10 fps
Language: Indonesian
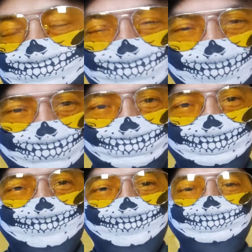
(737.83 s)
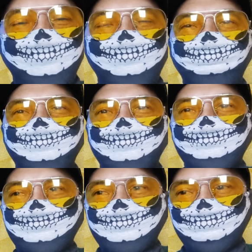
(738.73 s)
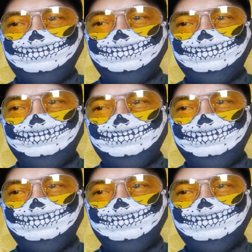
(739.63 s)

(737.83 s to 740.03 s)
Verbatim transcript: juga umat tapi yang investasi itu